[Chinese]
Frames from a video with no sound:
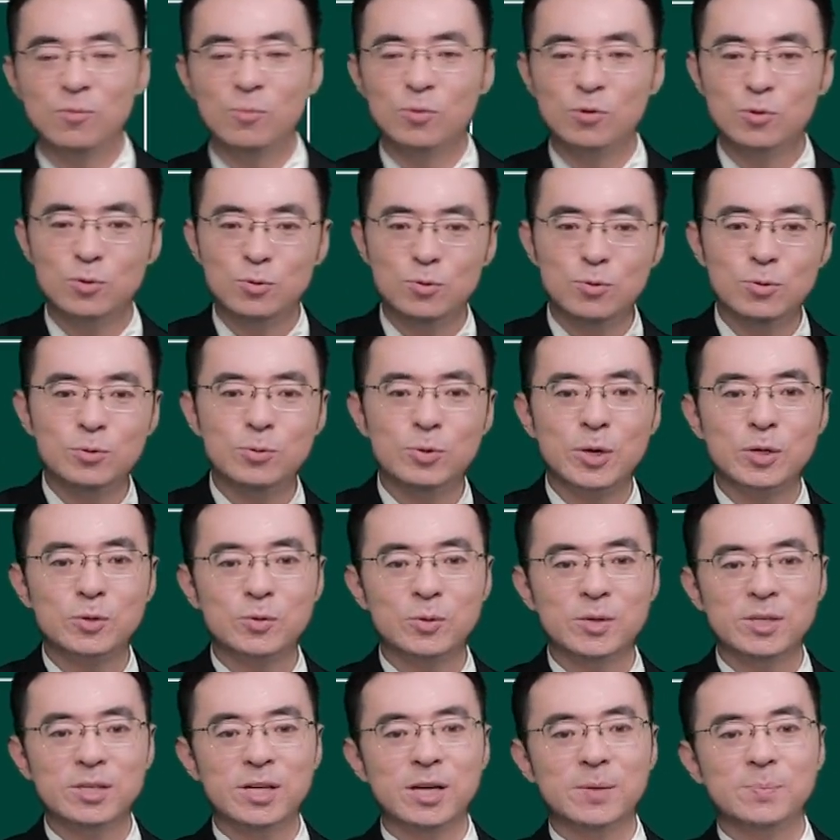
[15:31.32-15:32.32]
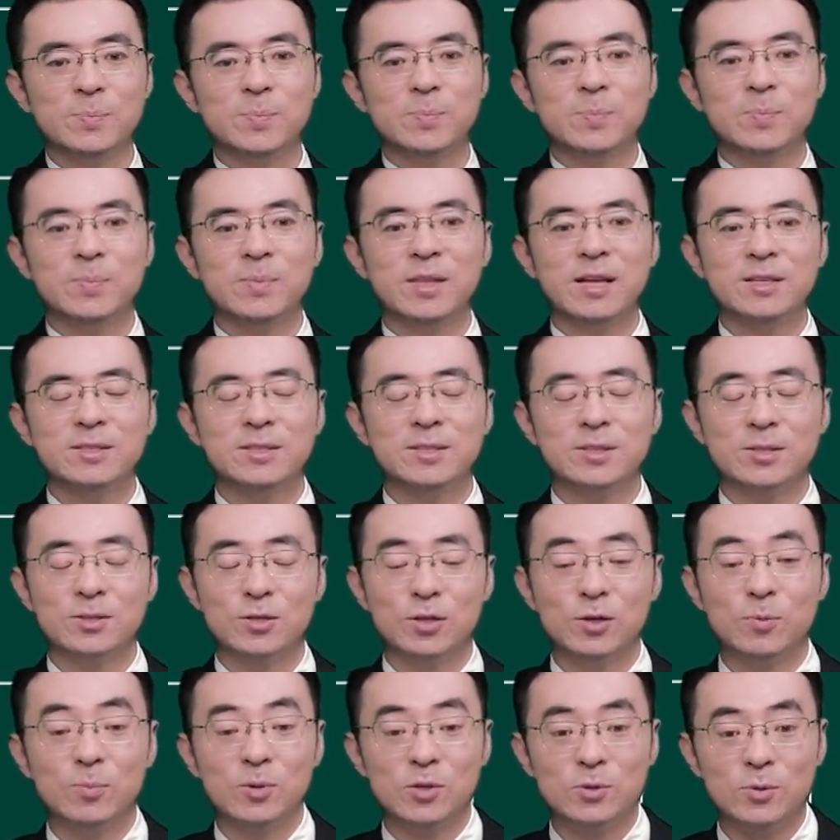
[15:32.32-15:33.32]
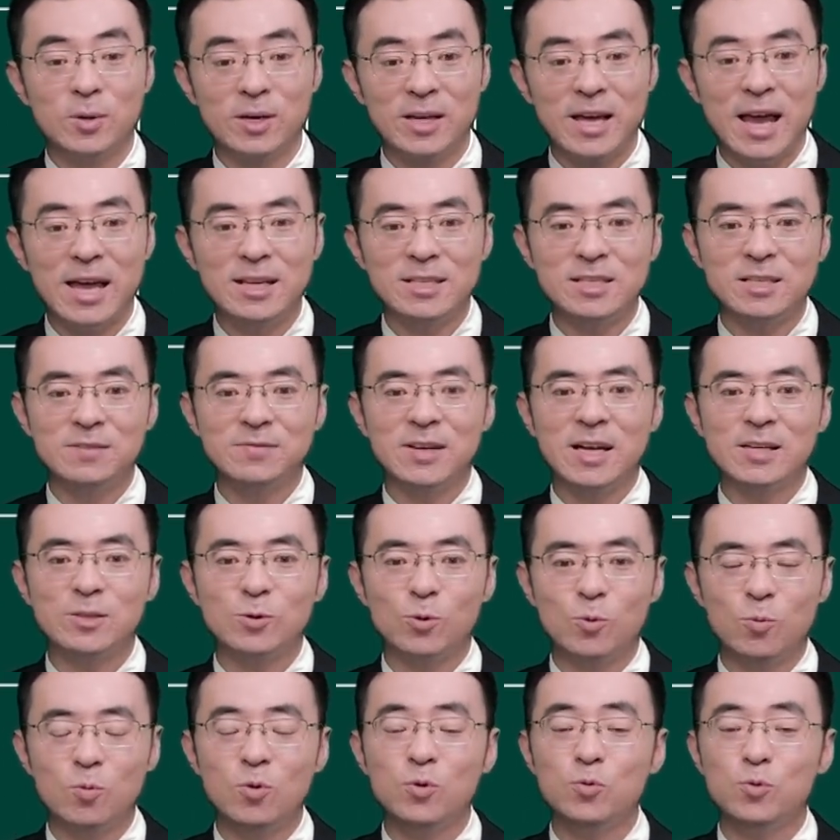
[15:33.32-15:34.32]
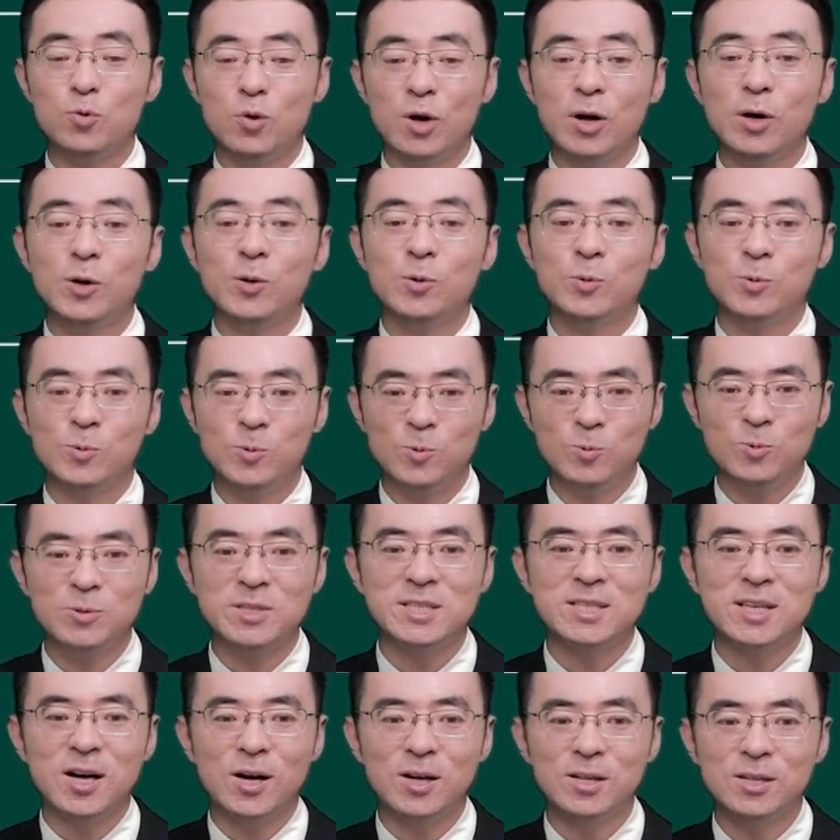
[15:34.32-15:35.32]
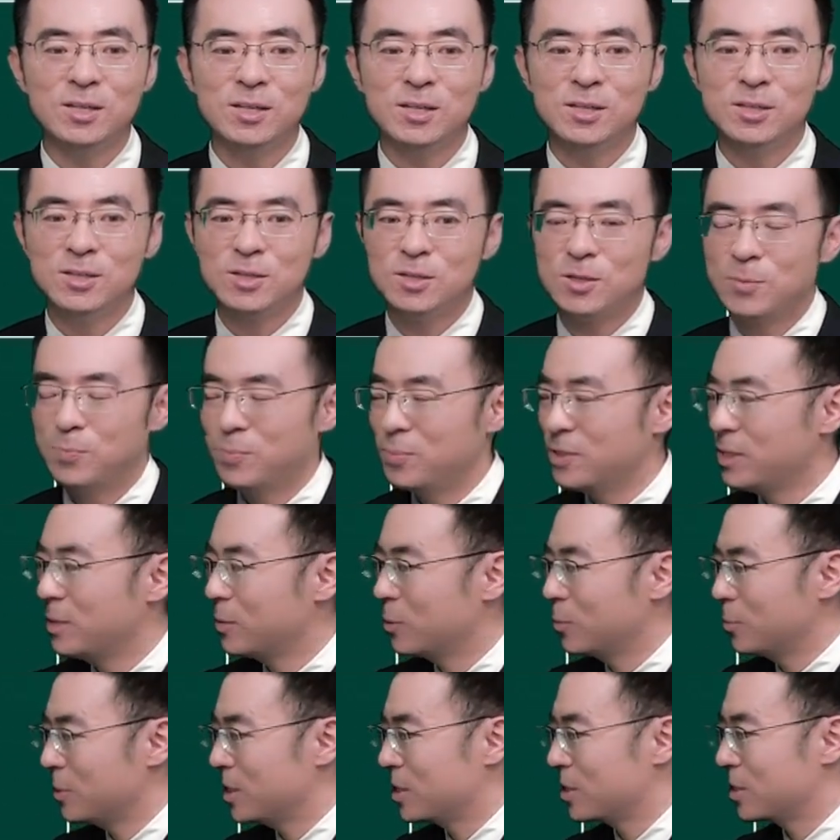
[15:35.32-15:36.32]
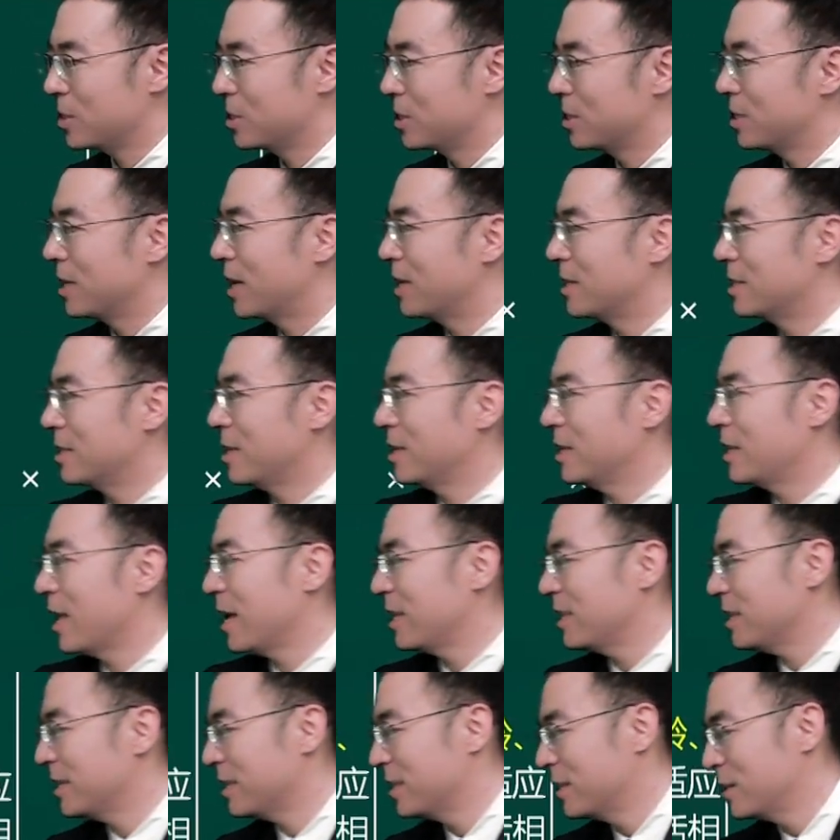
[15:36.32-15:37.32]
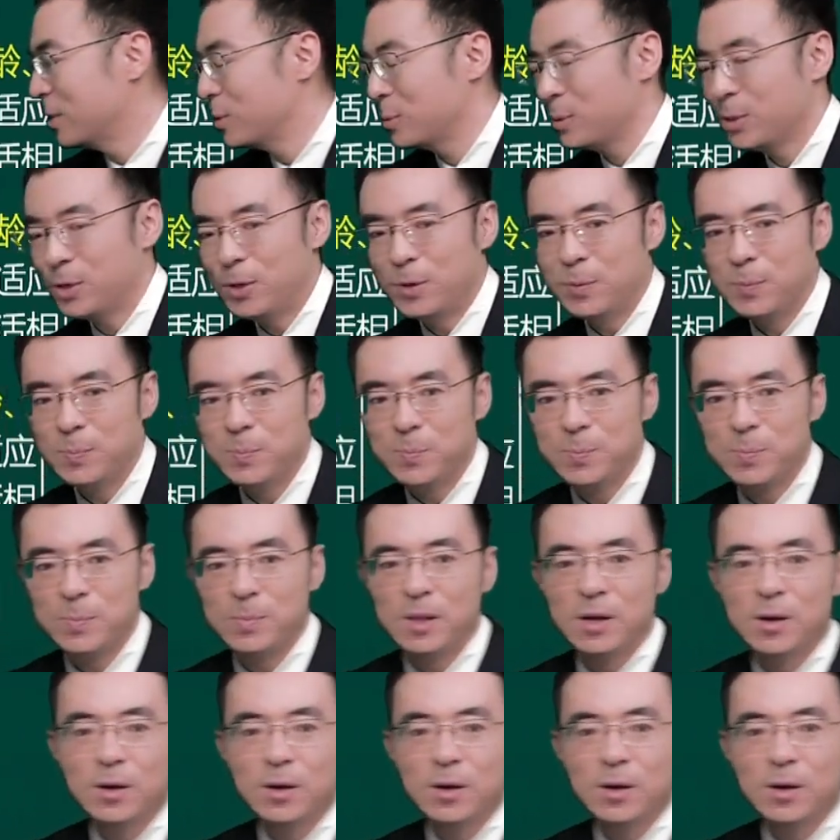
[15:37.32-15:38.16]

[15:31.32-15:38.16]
果父母拒绝追认，那此时我们说该行为啊就归于无效，这是不能独立实施的，效力待定。最后，